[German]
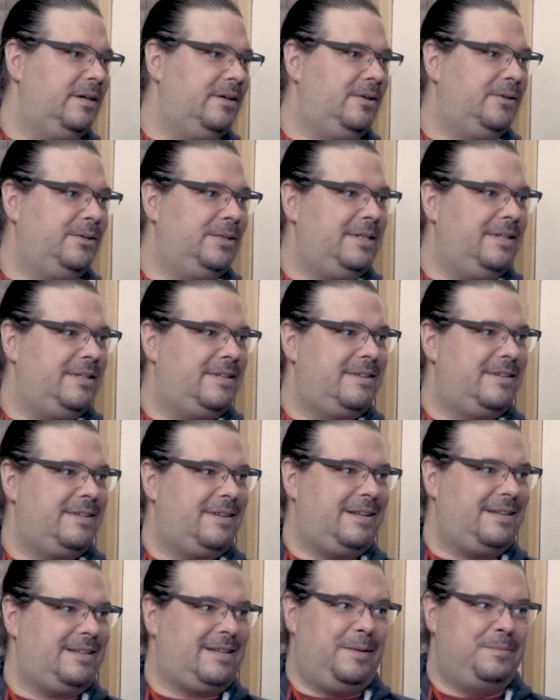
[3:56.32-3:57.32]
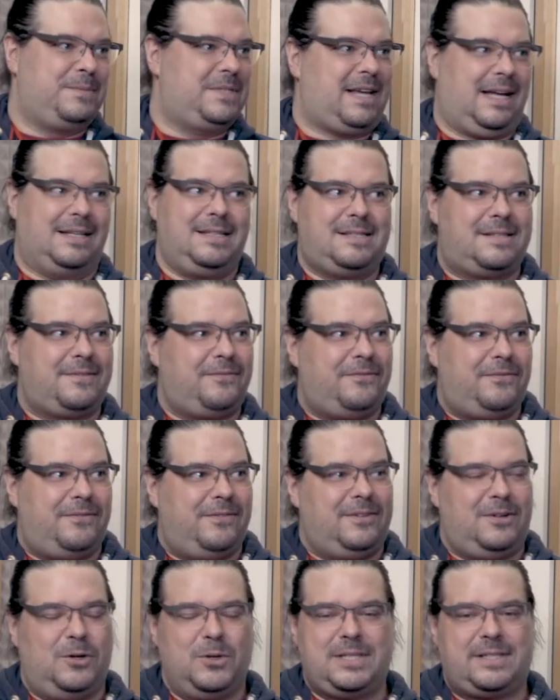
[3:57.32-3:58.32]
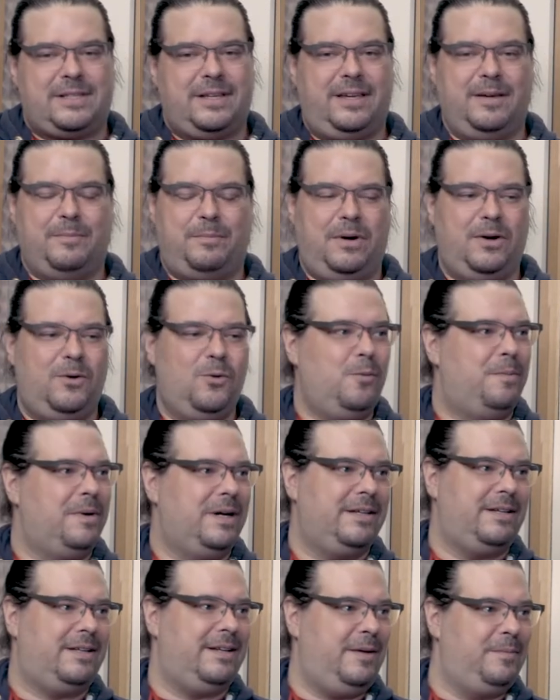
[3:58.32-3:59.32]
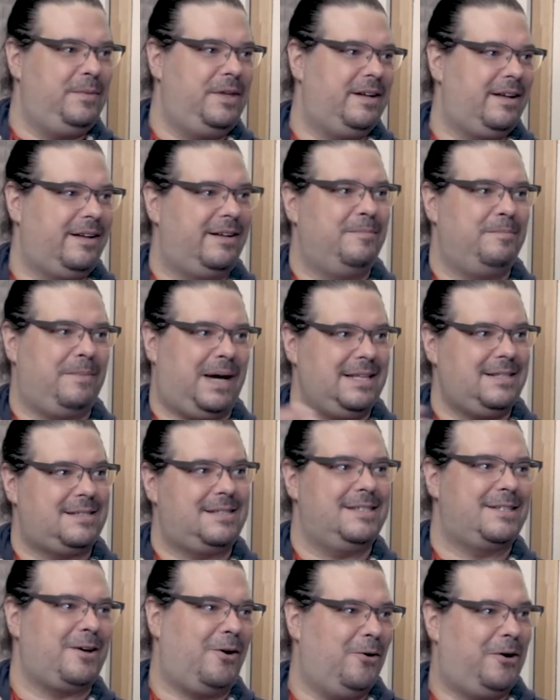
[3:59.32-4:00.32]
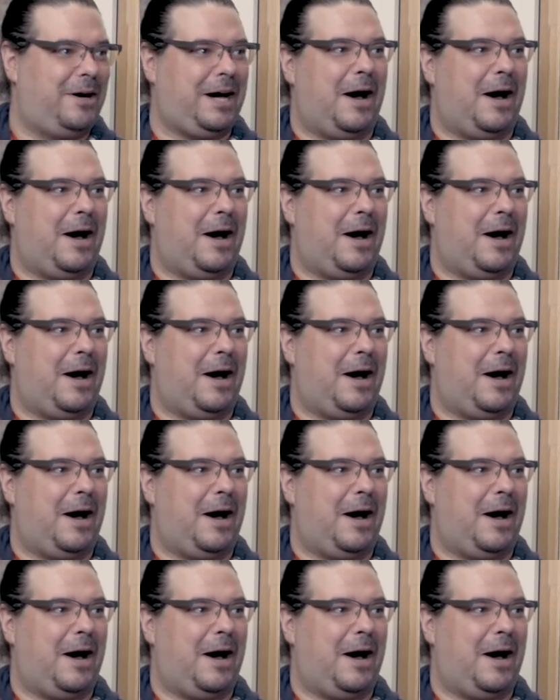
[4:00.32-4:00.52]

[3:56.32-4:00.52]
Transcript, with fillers: und es gibt ganz lustige Blooper, ich nehme die dann meistens auch